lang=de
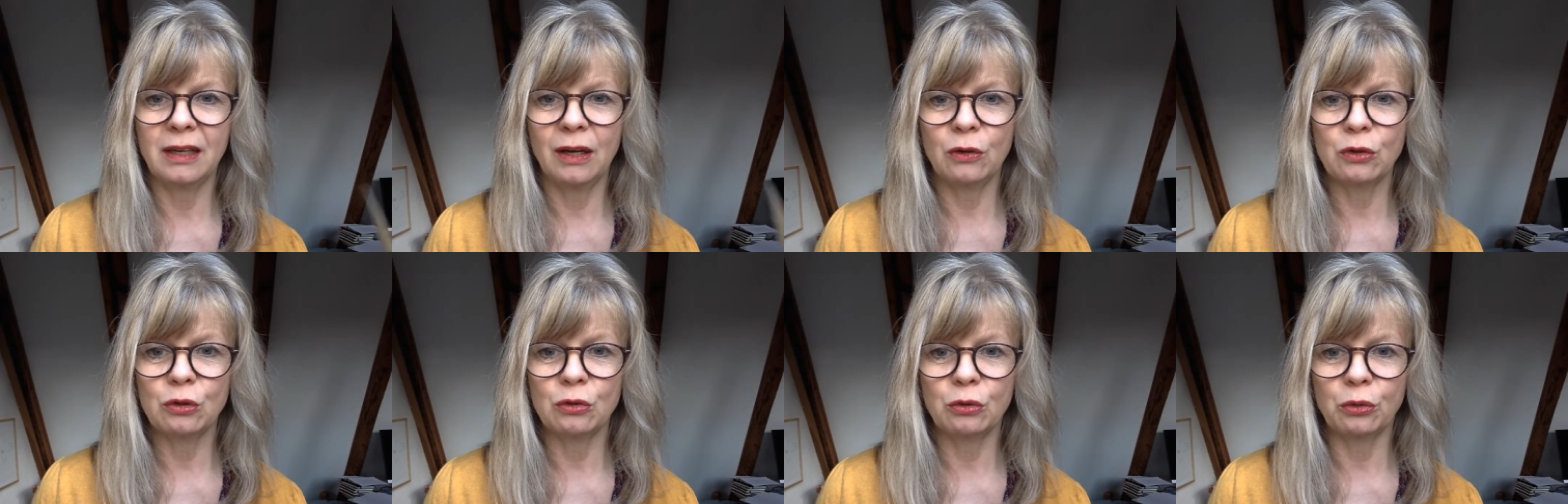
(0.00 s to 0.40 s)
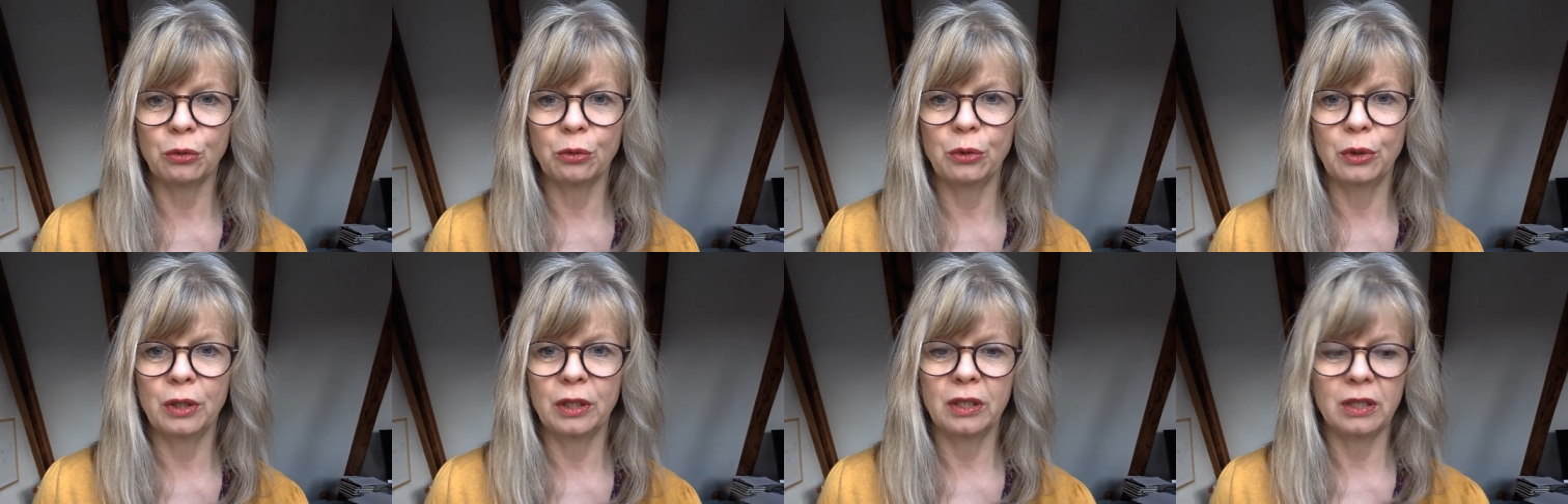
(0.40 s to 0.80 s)
aus
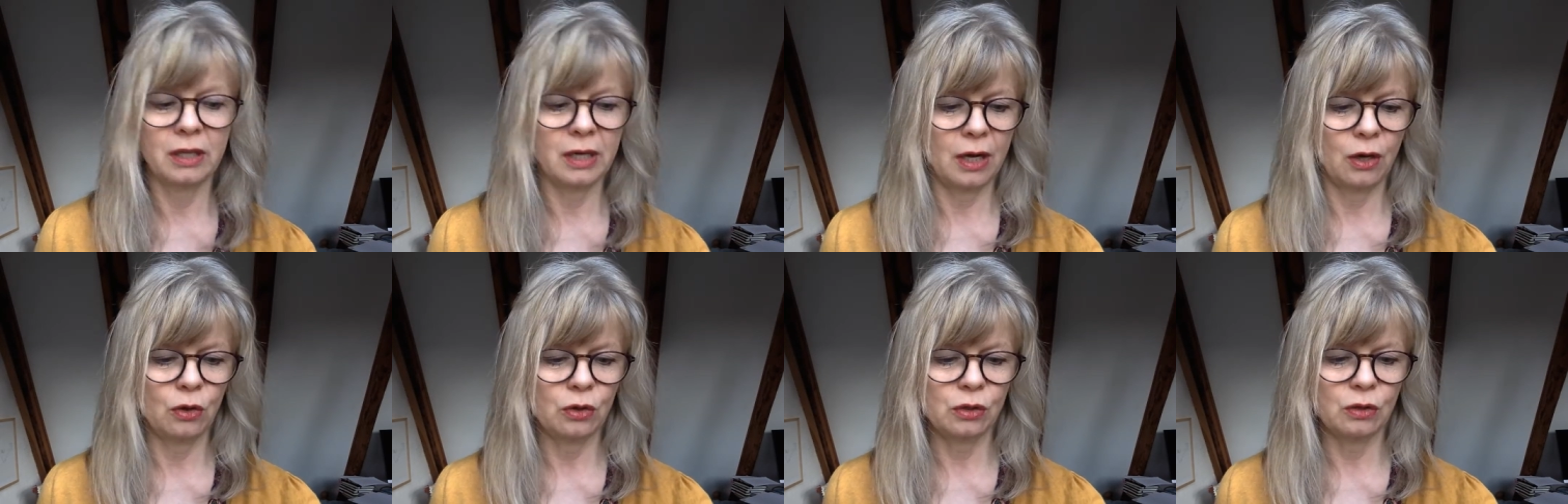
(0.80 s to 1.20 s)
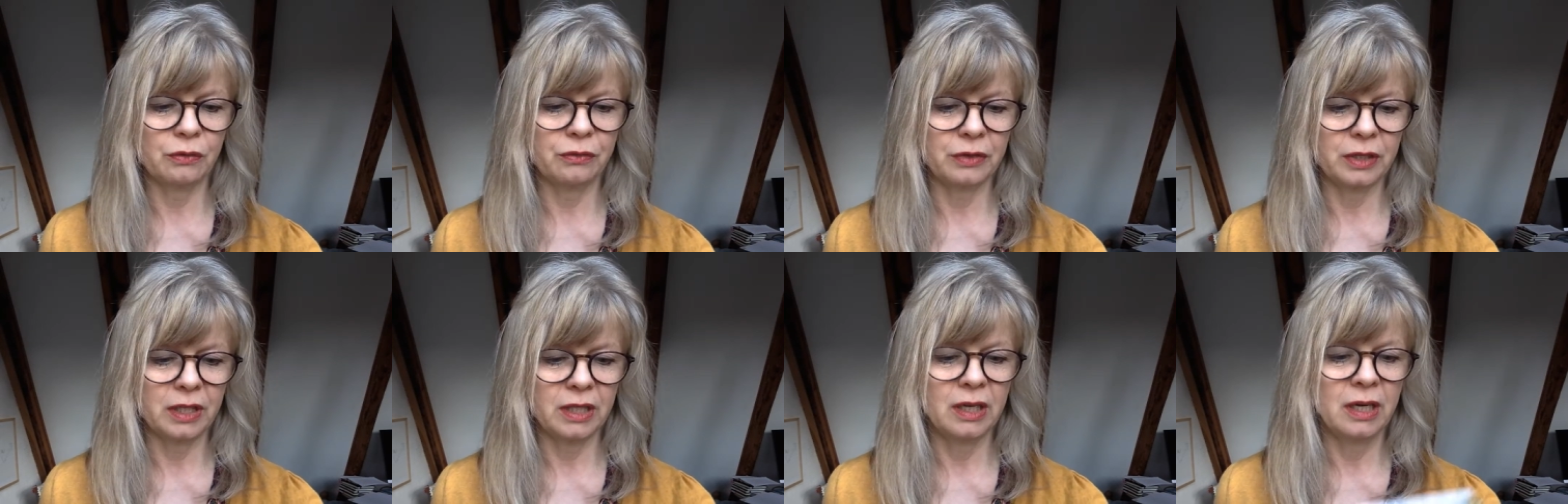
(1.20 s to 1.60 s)
Grün, genauso
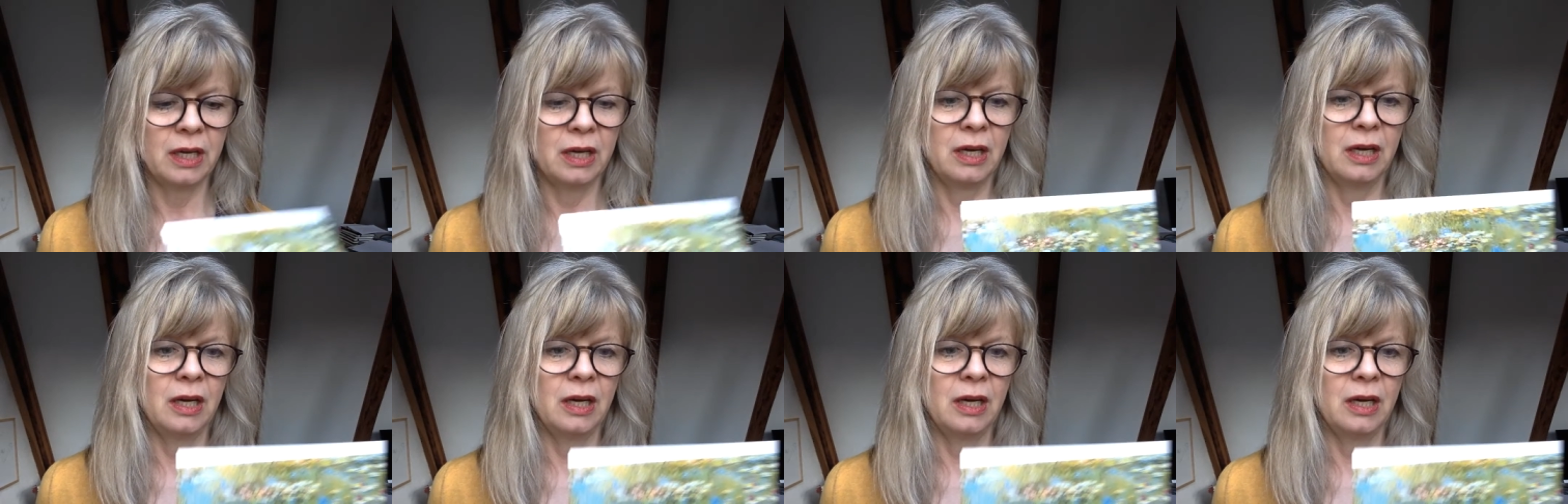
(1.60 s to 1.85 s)
wie